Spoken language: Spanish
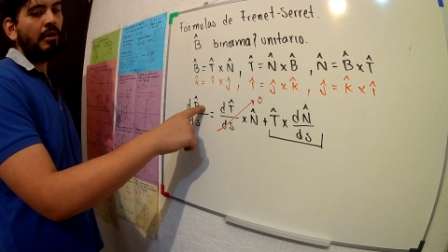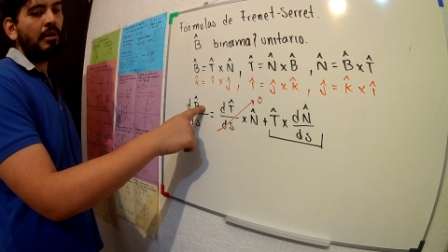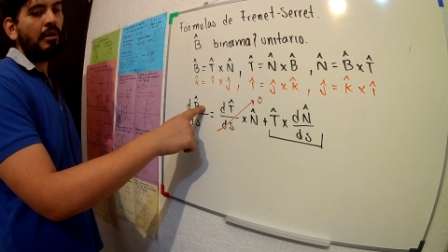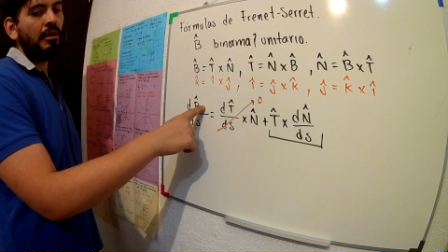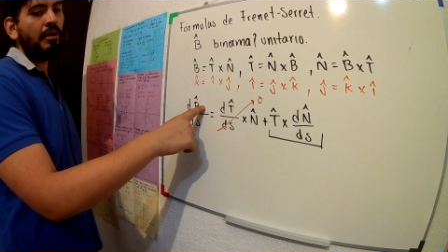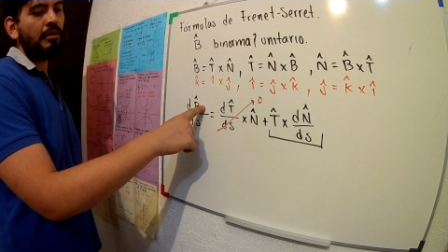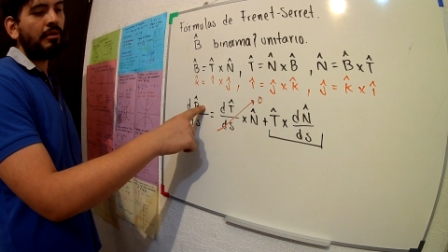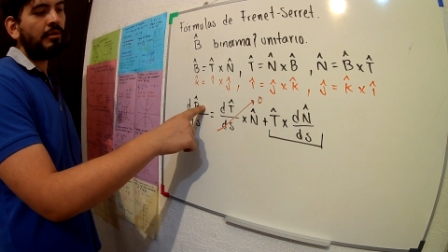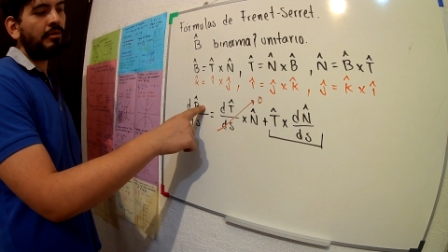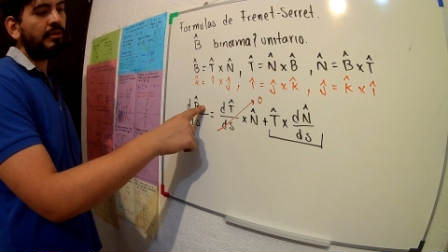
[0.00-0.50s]

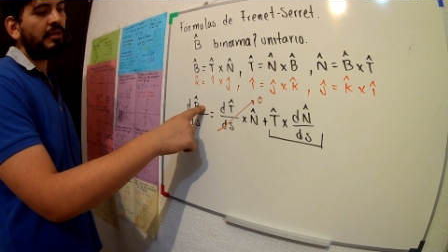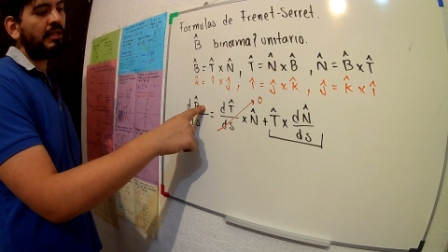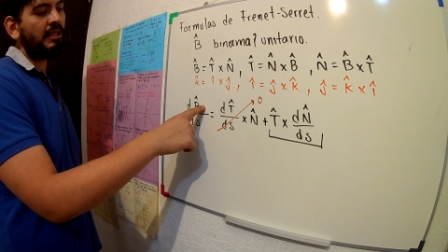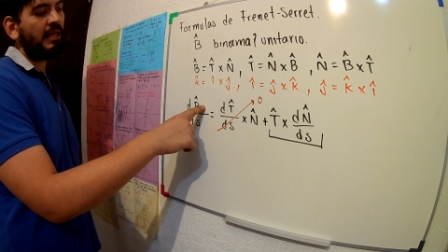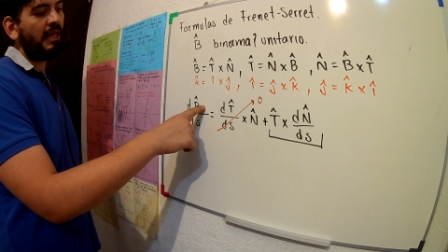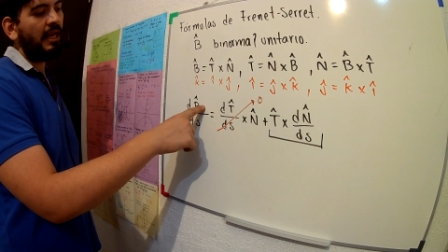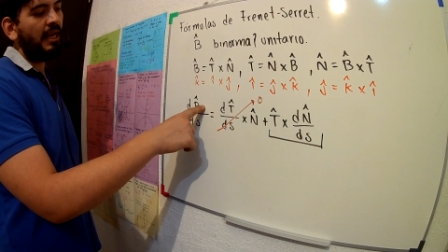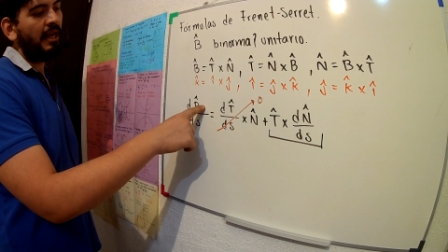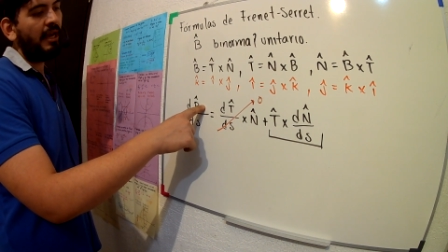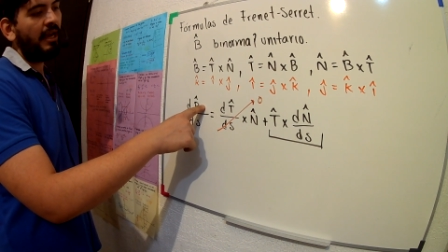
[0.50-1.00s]
Entonces,
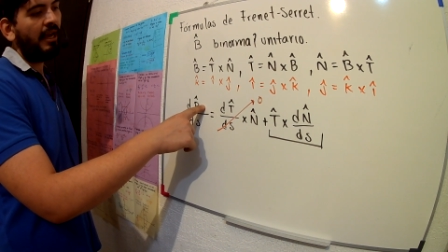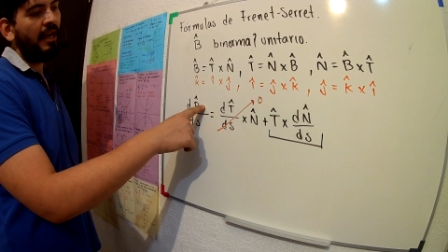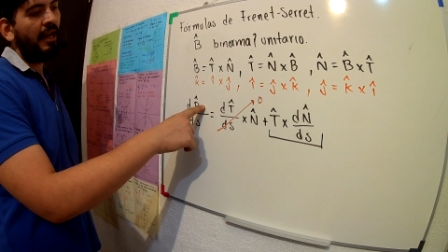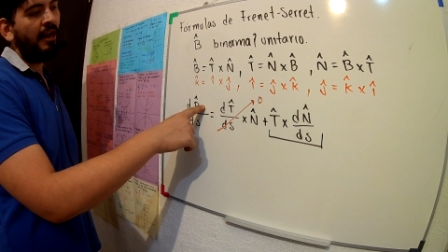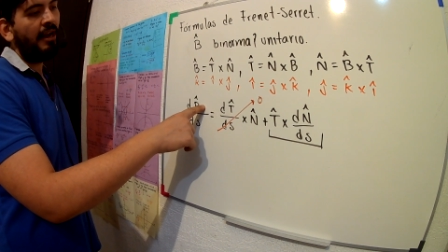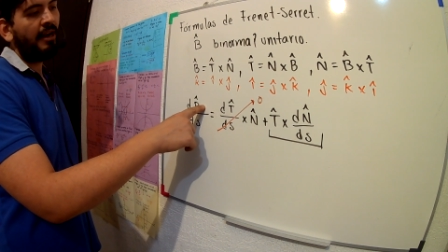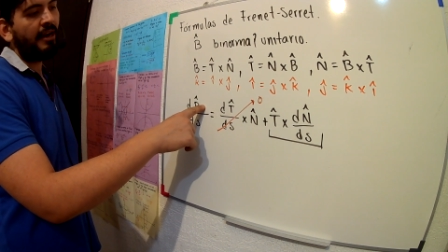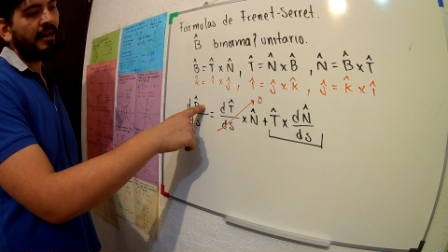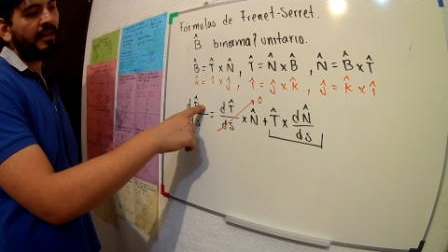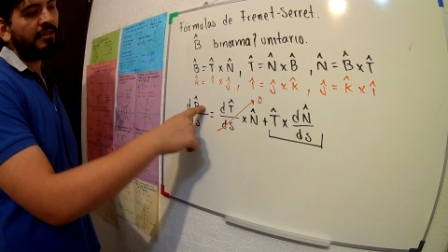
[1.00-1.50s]
el
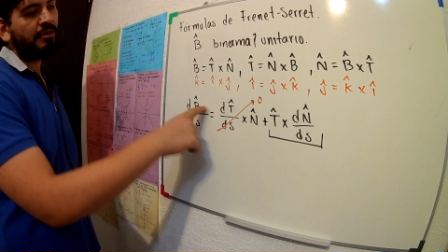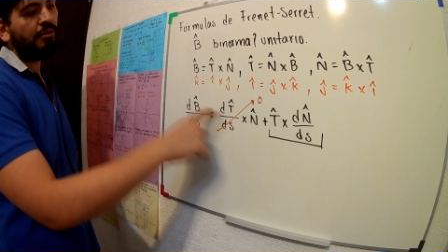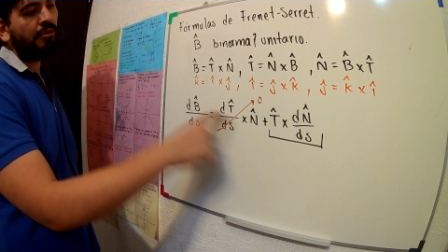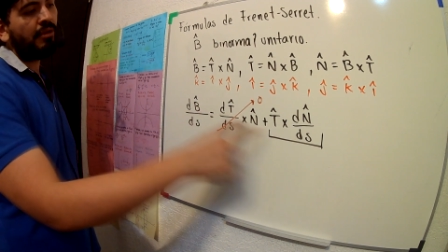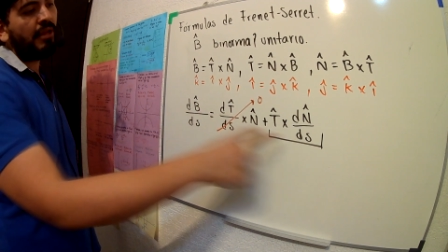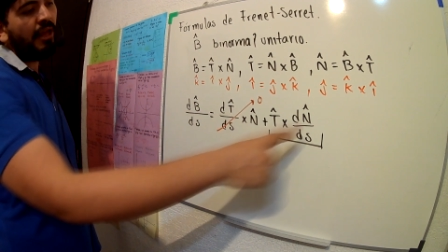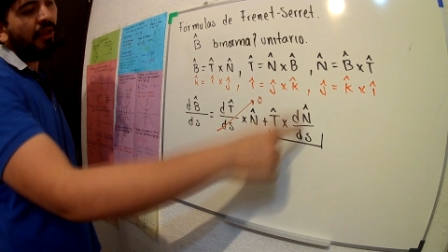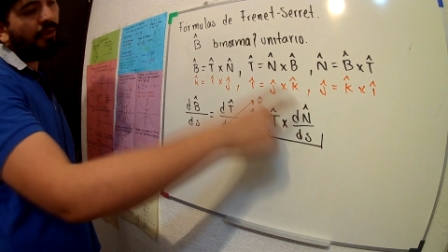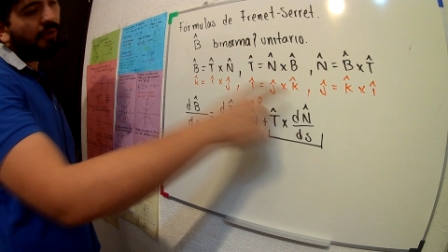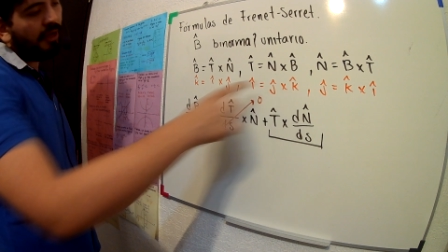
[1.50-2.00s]

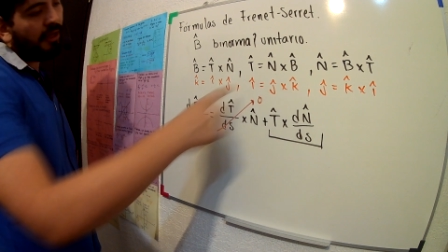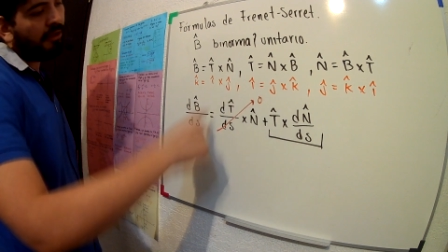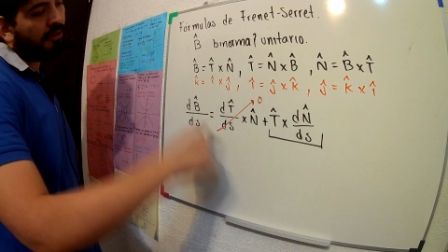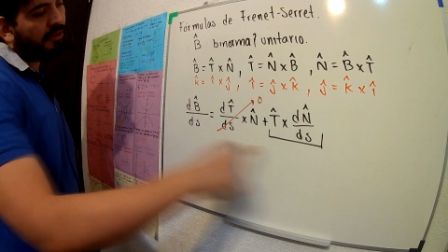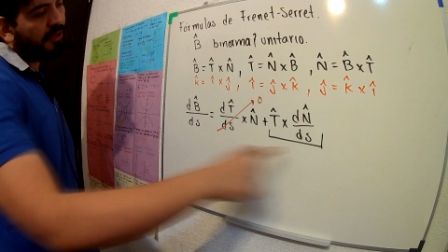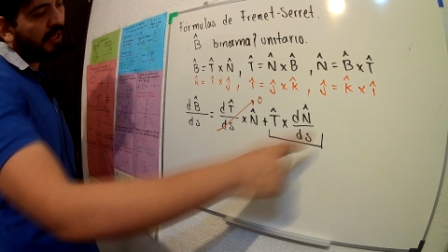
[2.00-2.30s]
resultado que nos dé